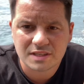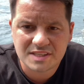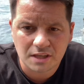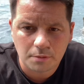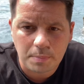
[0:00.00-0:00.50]

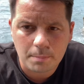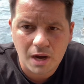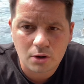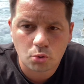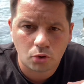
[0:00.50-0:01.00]
сделал
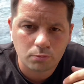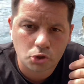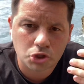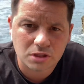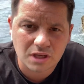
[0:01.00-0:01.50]
помарку, он
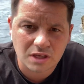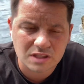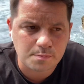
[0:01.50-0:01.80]
может э,